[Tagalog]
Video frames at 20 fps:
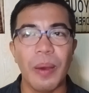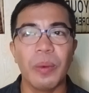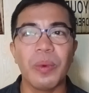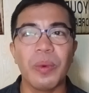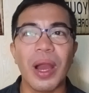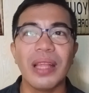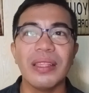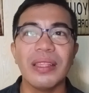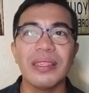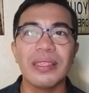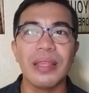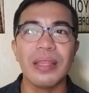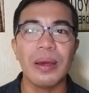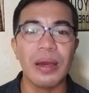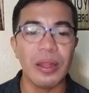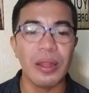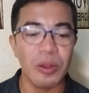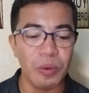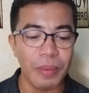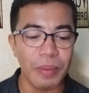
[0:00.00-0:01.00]
once
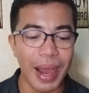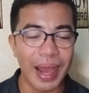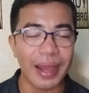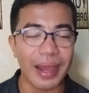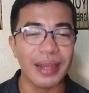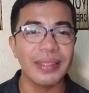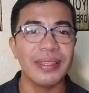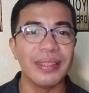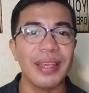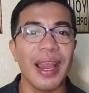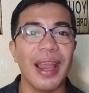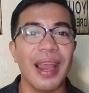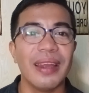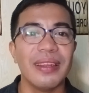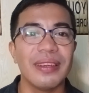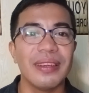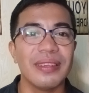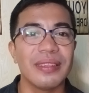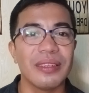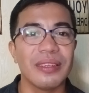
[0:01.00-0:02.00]
na lumakad si
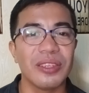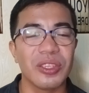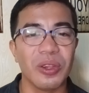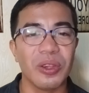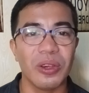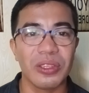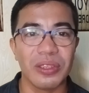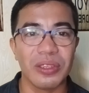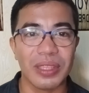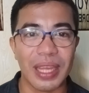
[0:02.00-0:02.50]
Hanari Sarsoso,